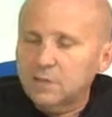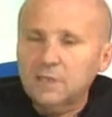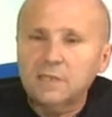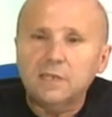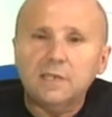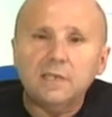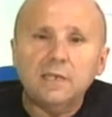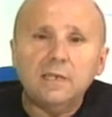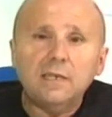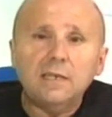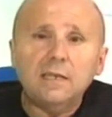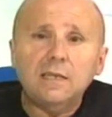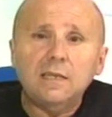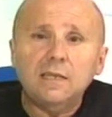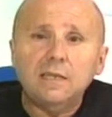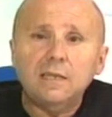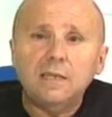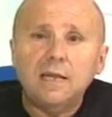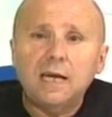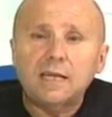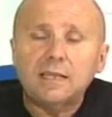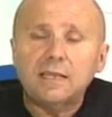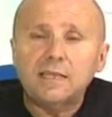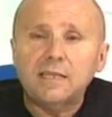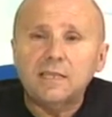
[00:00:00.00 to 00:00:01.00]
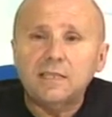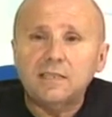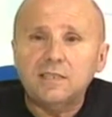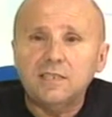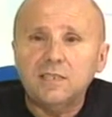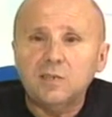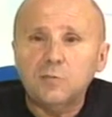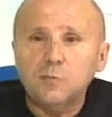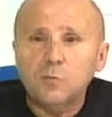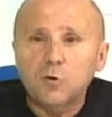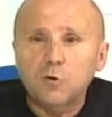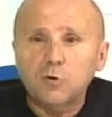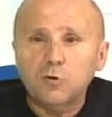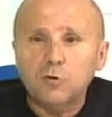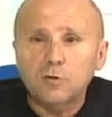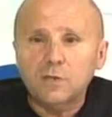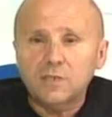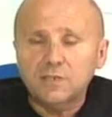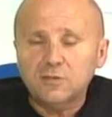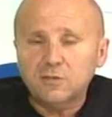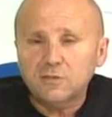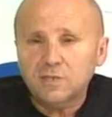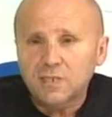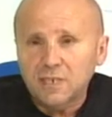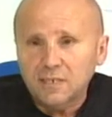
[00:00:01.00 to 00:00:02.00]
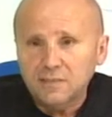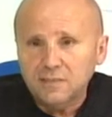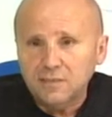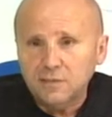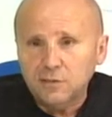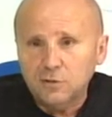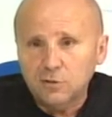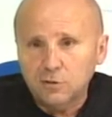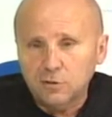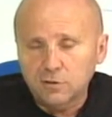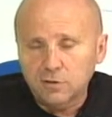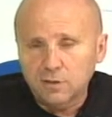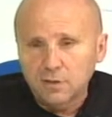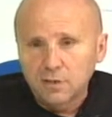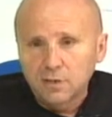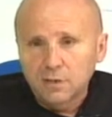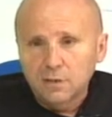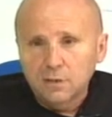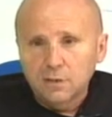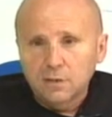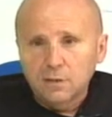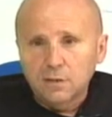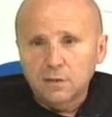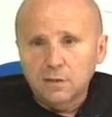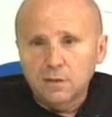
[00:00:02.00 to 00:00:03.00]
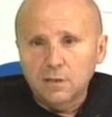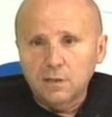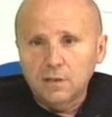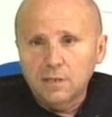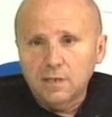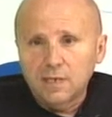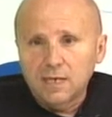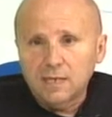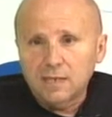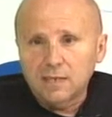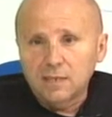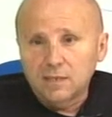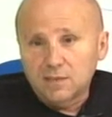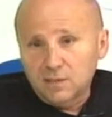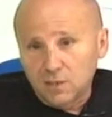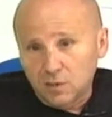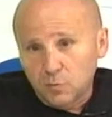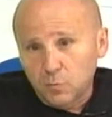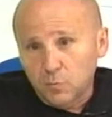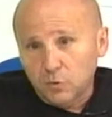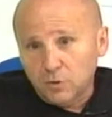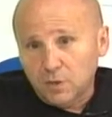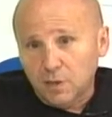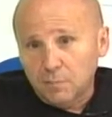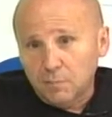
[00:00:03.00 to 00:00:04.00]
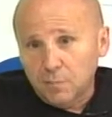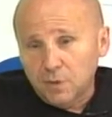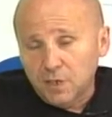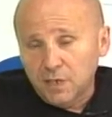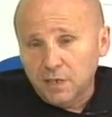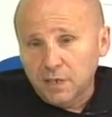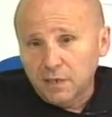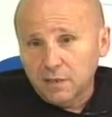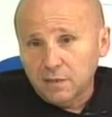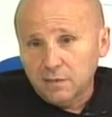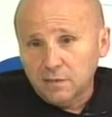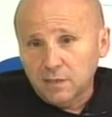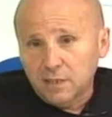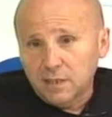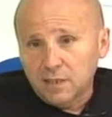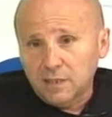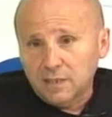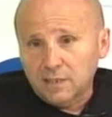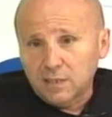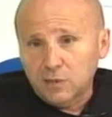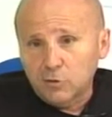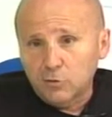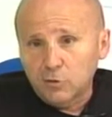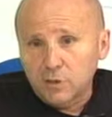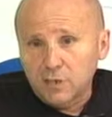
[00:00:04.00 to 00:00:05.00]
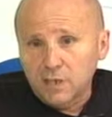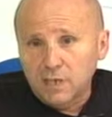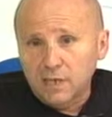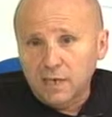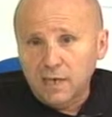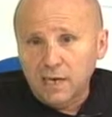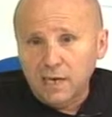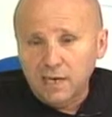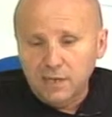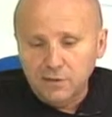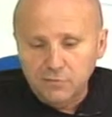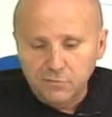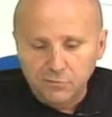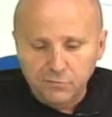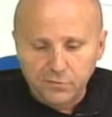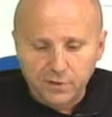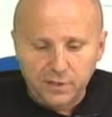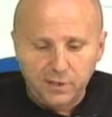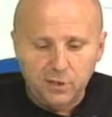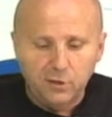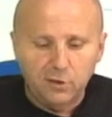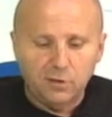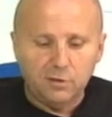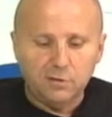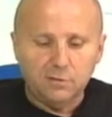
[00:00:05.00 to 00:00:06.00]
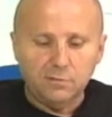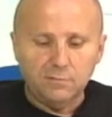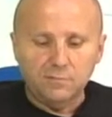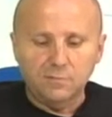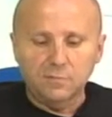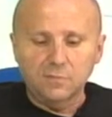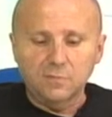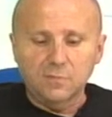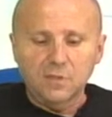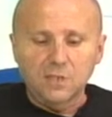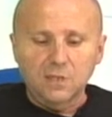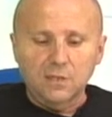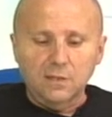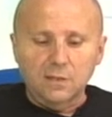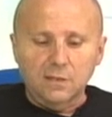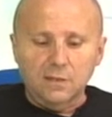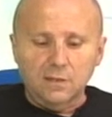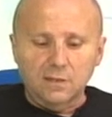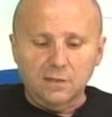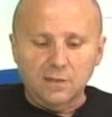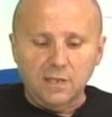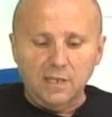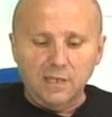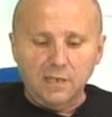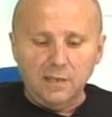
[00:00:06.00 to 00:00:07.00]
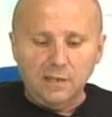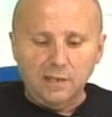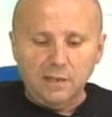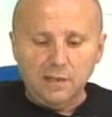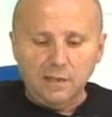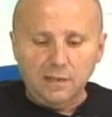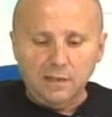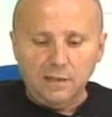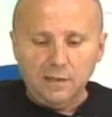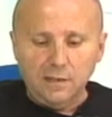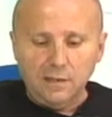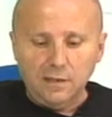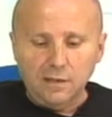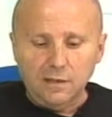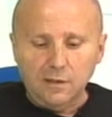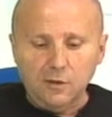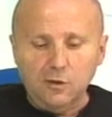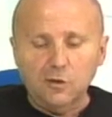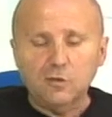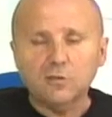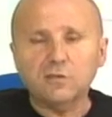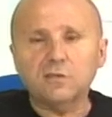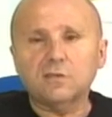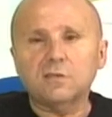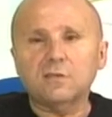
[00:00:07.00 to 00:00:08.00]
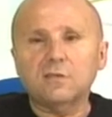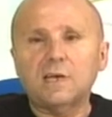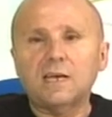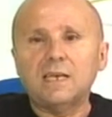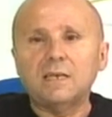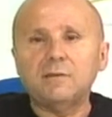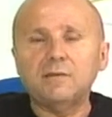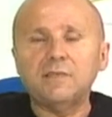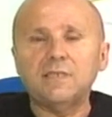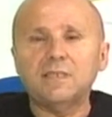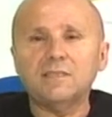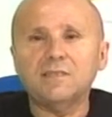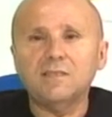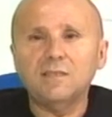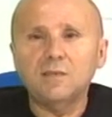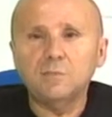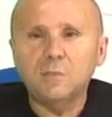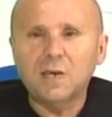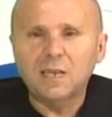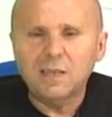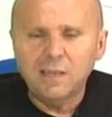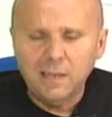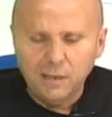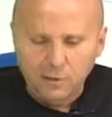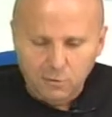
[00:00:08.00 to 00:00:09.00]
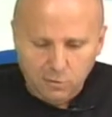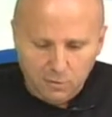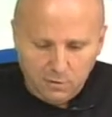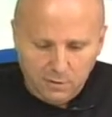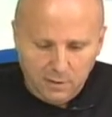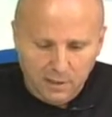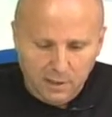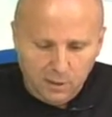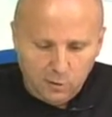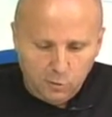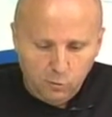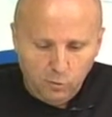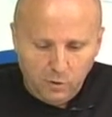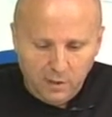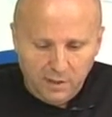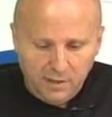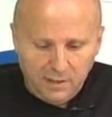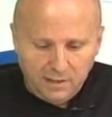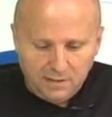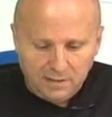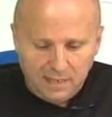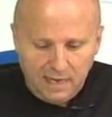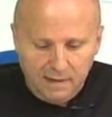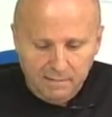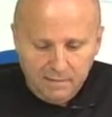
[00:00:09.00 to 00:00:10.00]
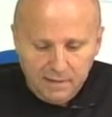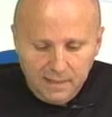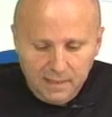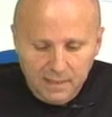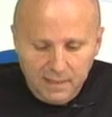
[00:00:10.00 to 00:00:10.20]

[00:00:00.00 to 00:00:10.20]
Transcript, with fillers: del atletismo con esos éxitos, en el atletismo también de categoría inferior, de los alevines y ir más lejos del Club Gedisa.